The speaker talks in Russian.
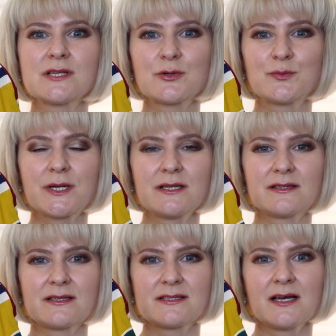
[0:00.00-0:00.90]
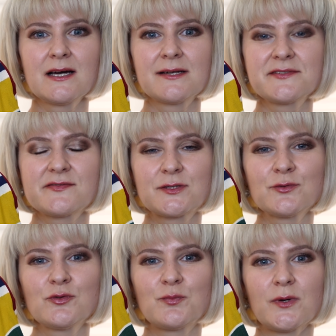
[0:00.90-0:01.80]
это от бренда Zara в
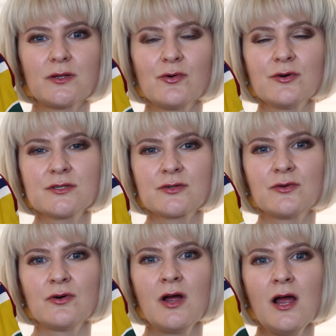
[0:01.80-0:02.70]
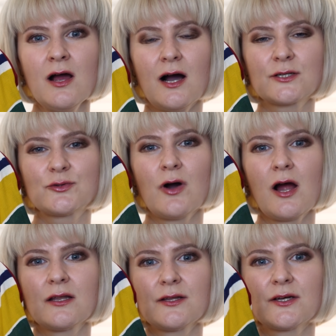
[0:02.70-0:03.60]
цветную полоску,
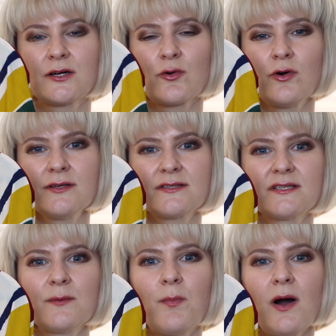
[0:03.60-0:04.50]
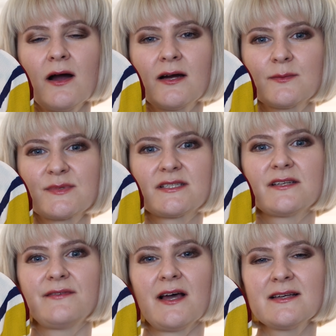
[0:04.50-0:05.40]
актуальный крой с запахом, с
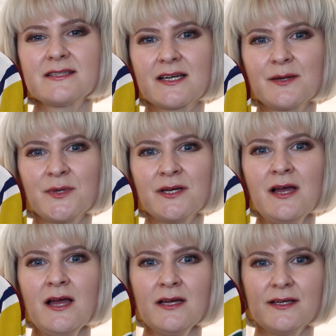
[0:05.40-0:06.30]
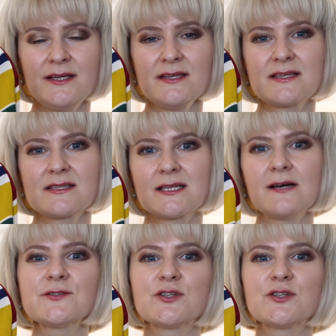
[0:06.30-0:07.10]
завязками и состав